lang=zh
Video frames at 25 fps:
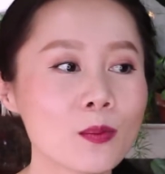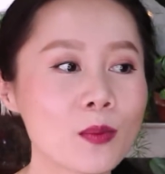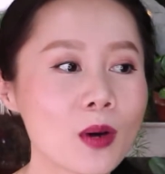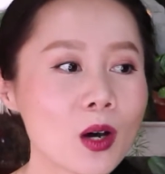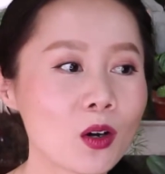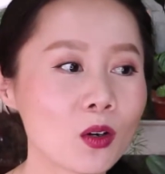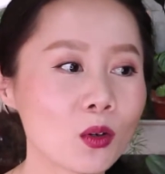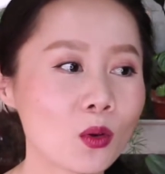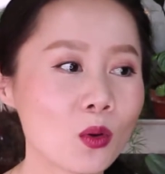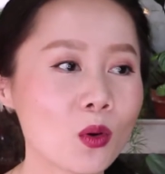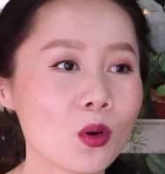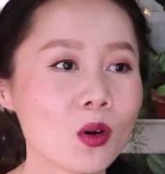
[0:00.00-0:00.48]

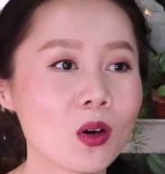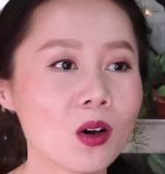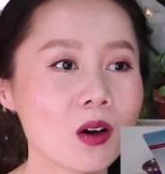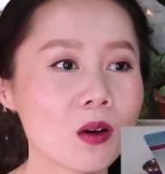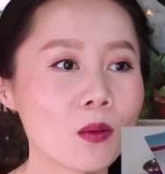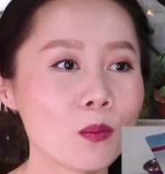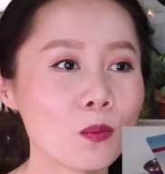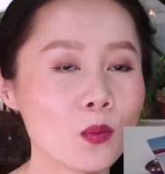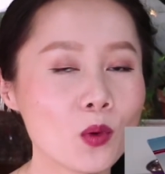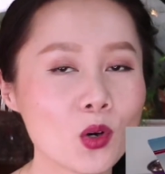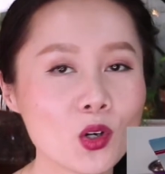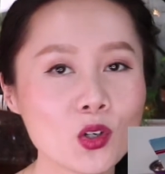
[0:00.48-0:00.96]
包
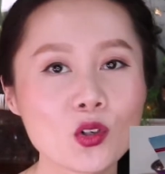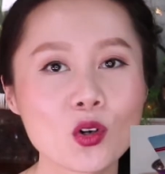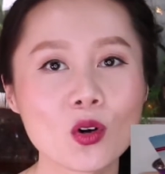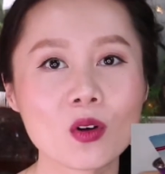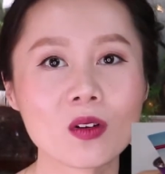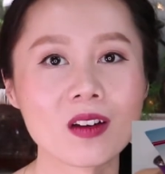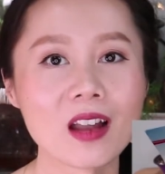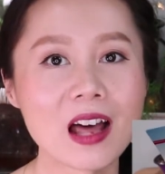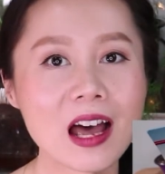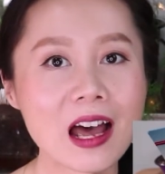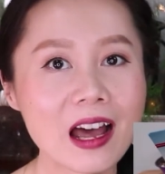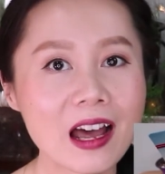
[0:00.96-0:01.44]
括播种
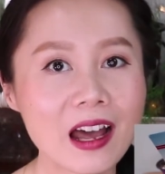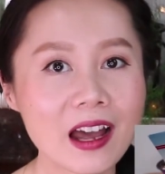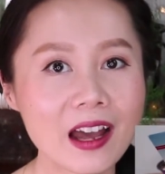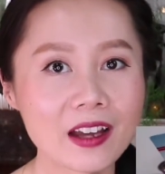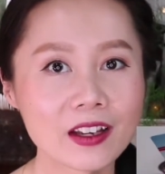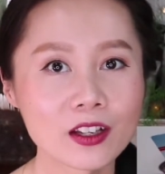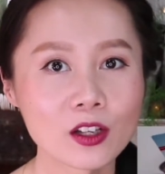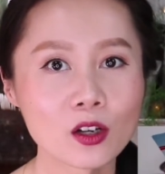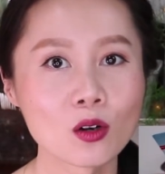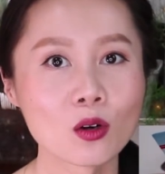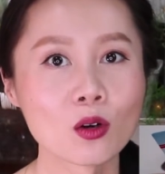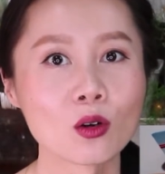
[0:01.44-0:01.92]
啦，
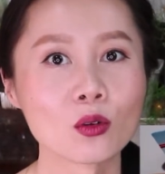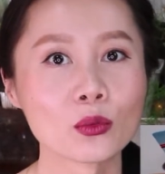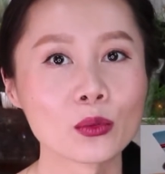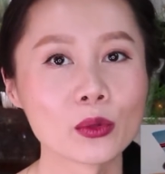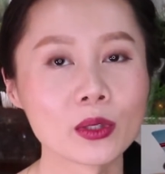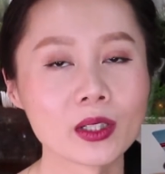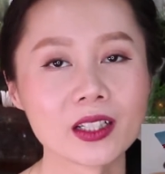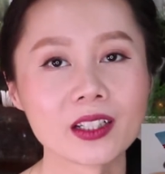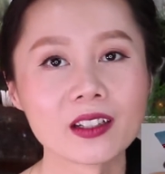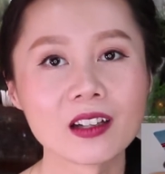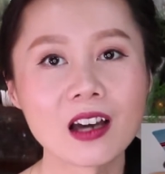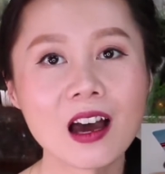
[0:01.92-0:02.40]
还有
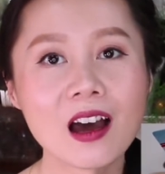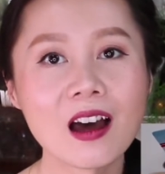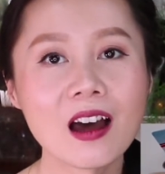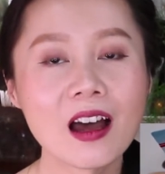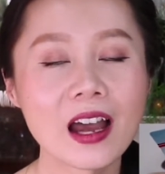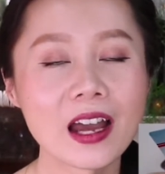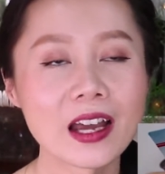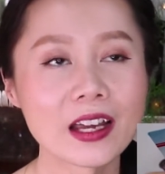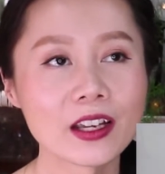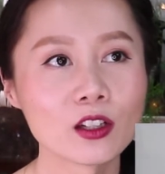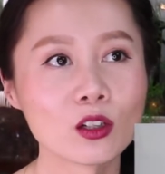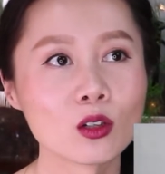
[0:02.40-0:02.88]
雨林缸，
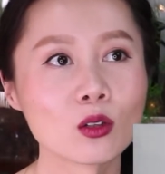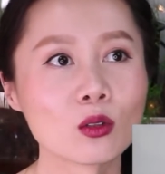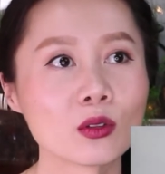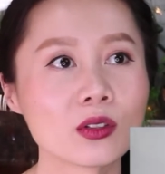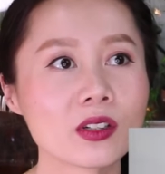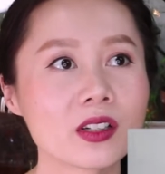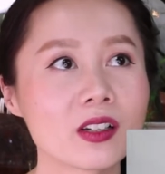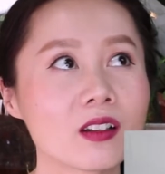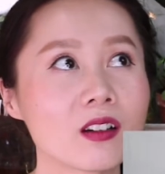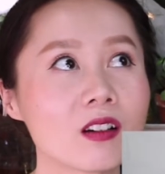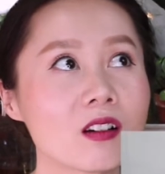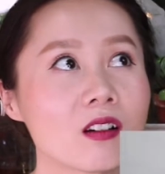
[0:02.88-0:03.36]
还有
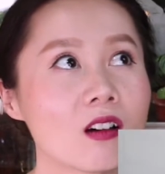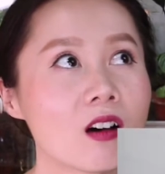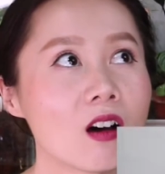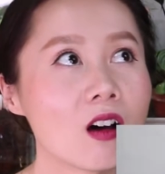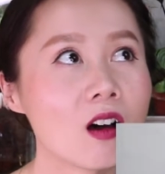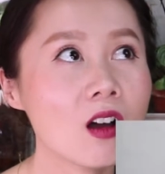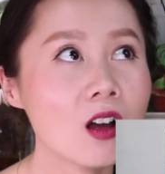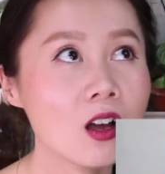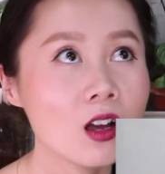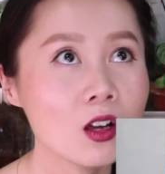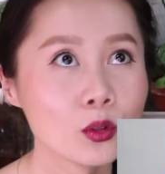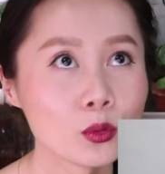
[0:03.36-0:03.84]
这
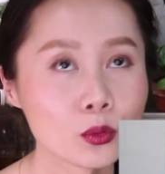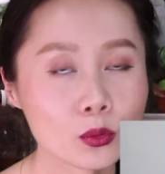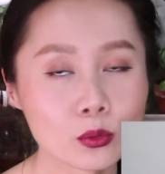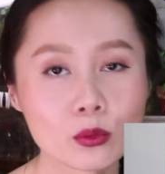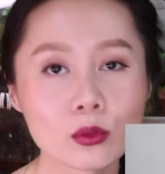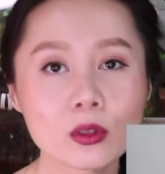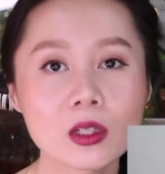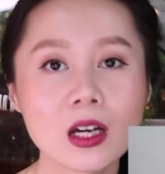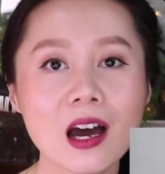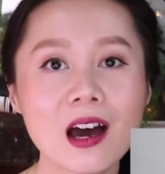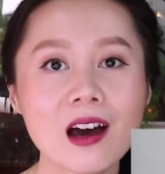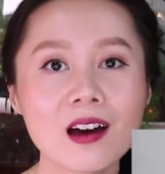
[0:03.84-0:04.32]
个
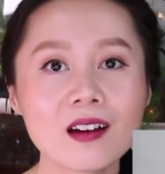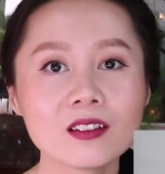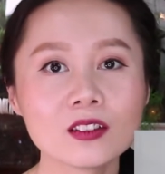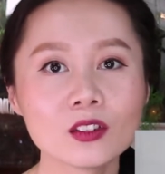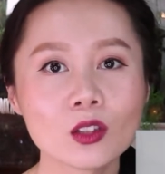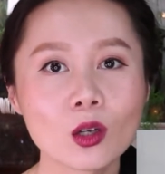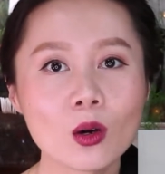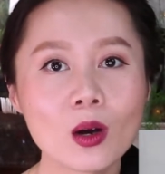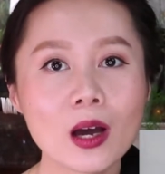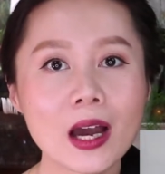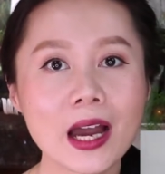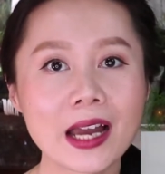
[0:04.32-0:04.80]
鱼缸
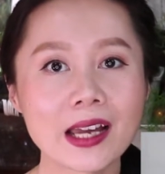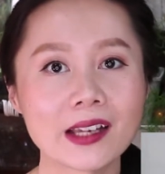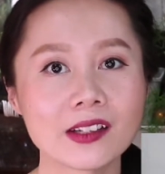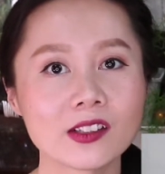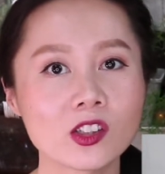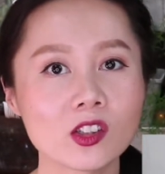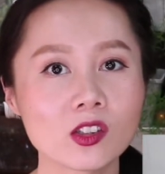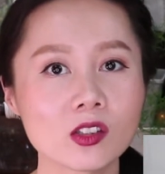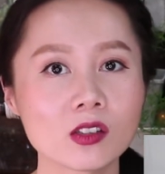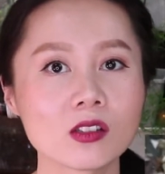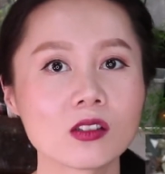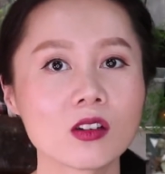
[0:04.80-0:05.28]
都还
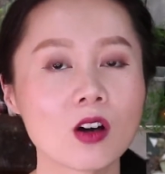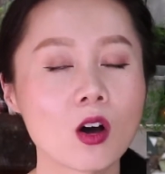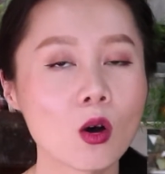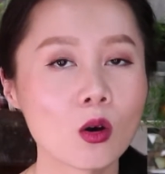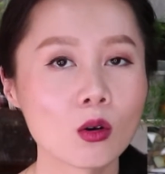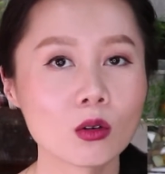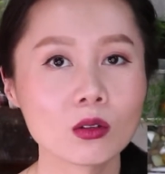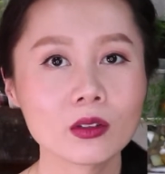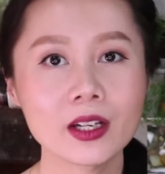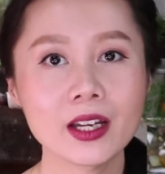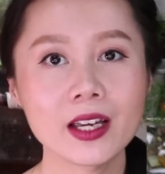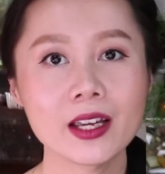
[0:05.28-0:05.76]
是
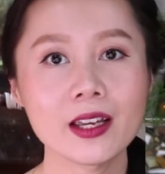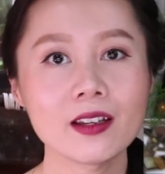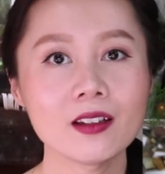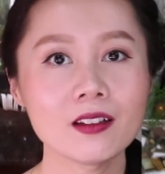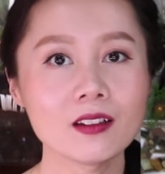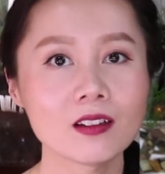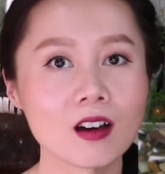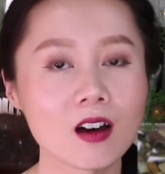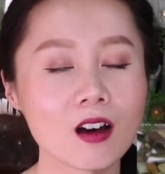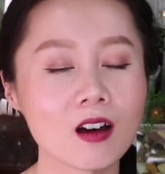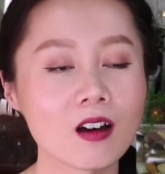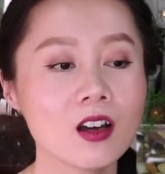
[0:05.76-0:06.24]
O
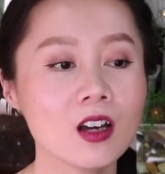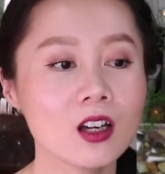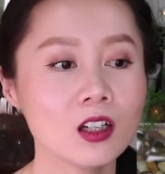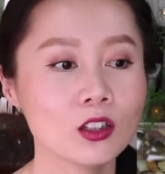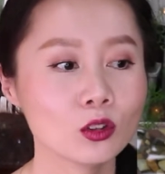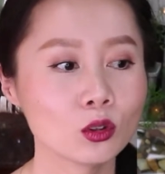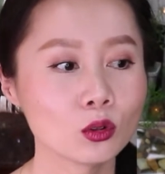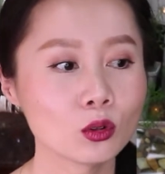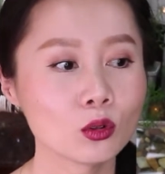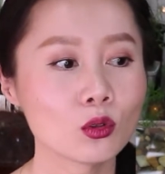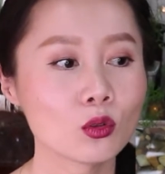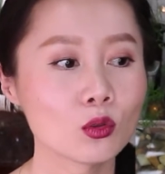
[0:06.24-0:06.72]
K 的，
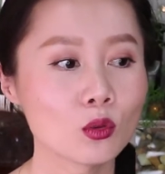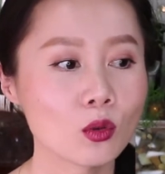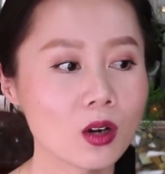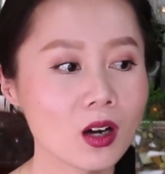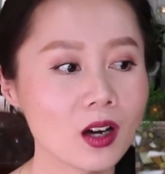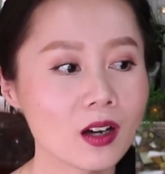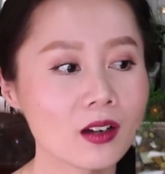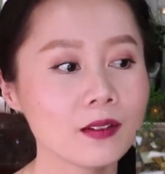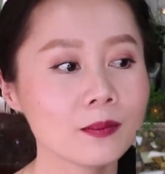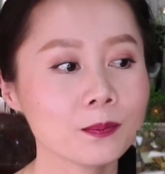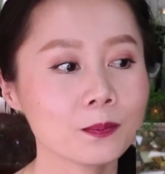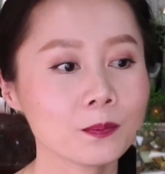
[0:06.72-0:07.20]
就是
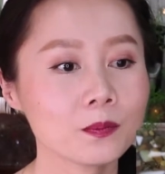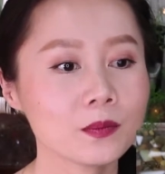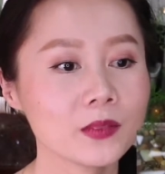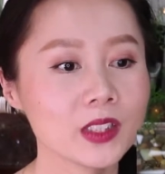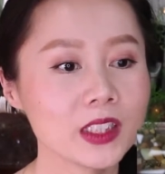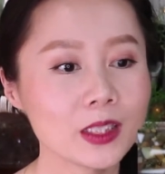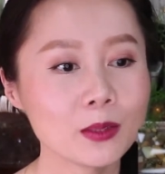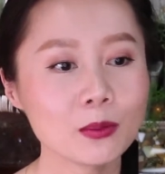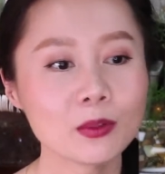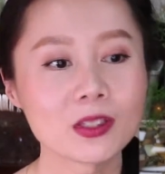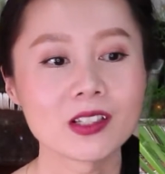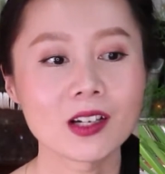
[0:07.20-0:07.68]
说
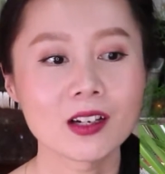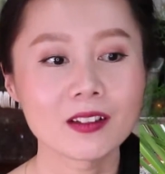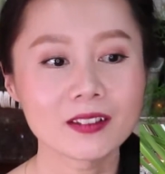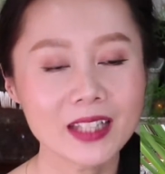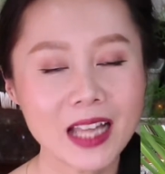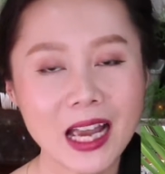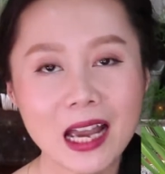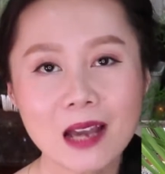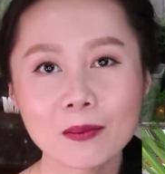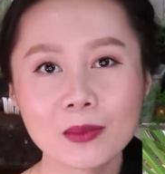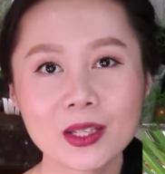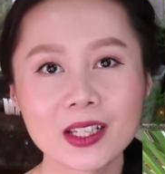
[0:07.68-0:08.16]
基本上
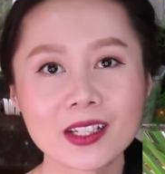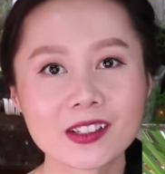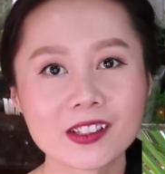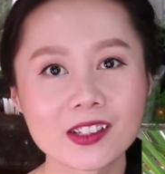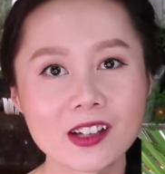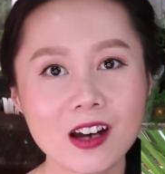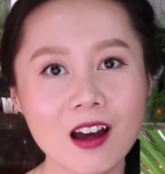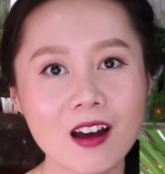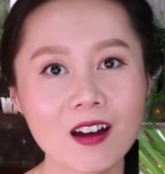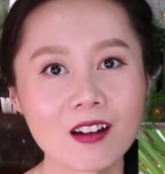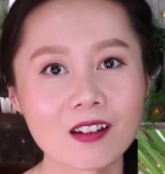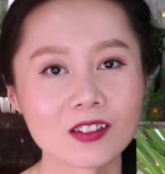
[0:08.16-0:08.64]
大面
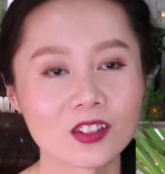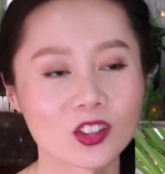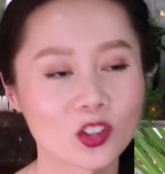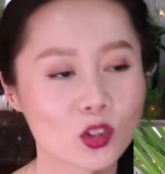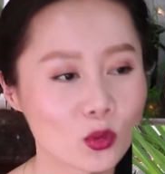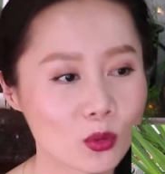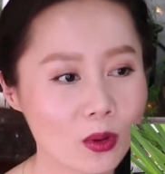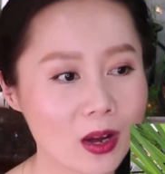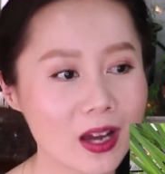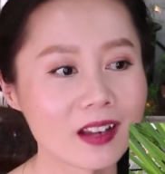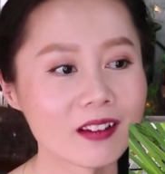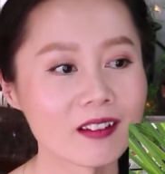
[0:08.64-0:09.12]
上
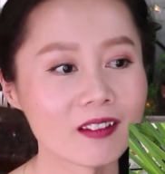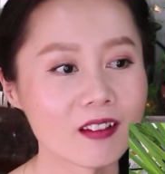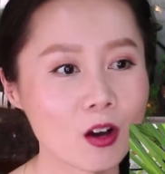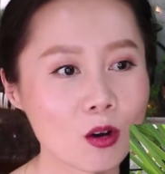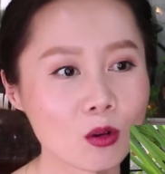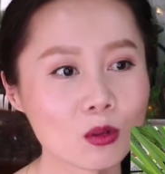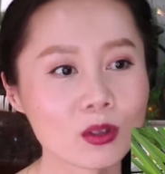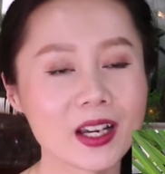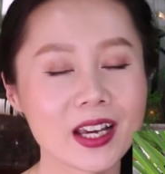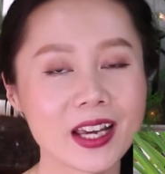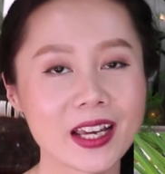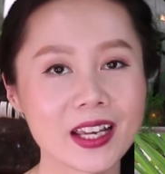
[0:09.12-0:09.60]
算
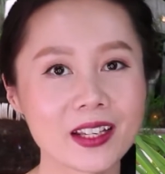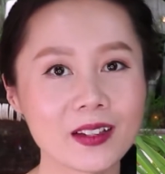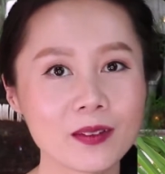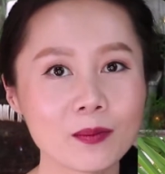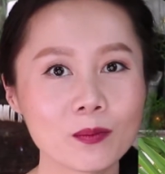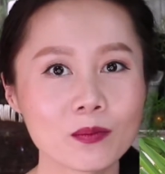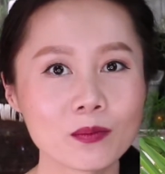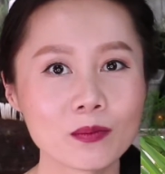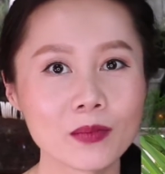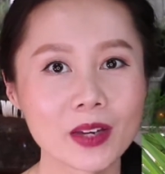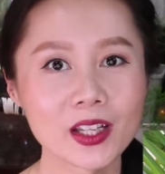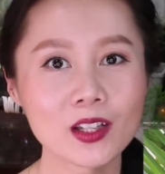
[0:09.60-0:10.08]
O
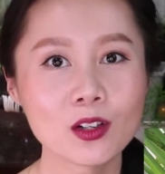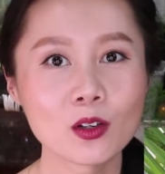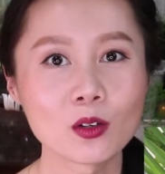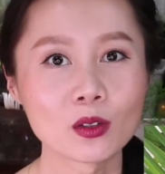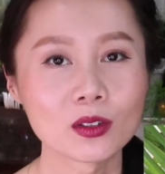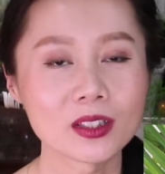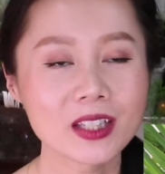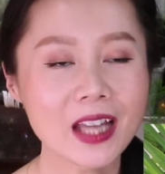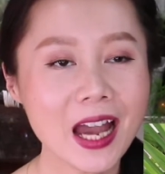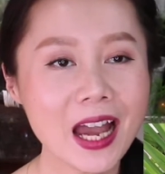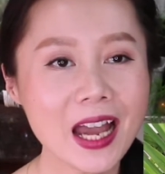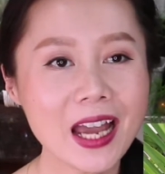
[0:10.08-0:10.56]
K，没
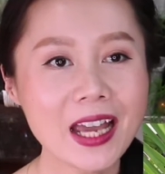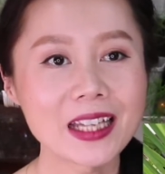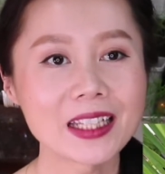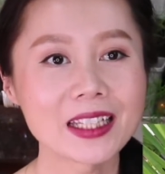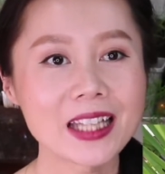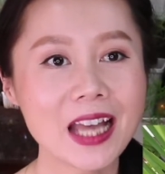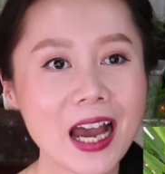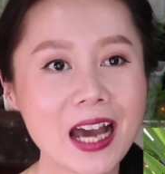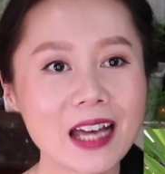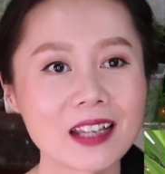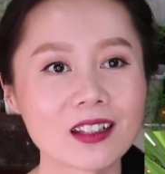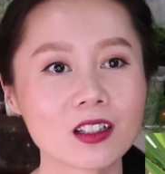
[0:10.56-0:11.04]
有太
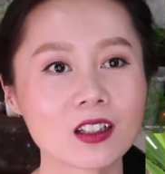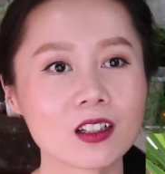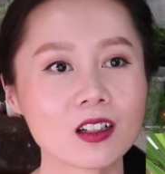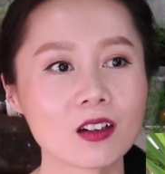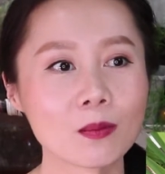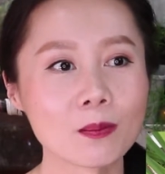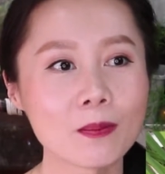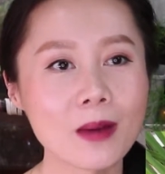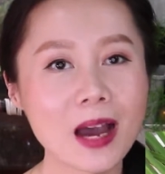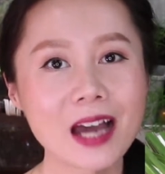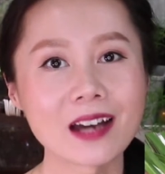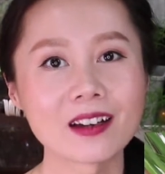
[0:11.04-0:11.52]
大
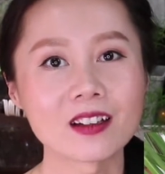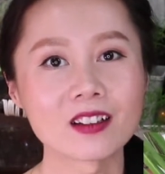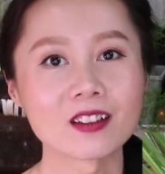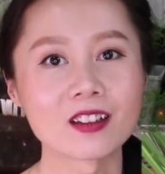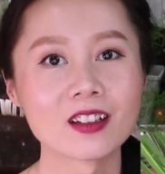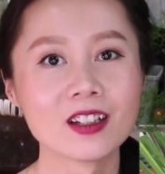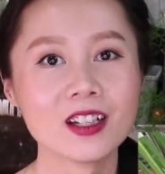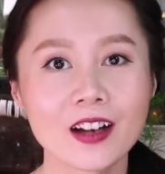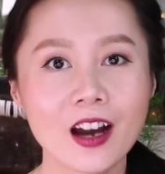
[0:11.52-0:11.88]
的 bug。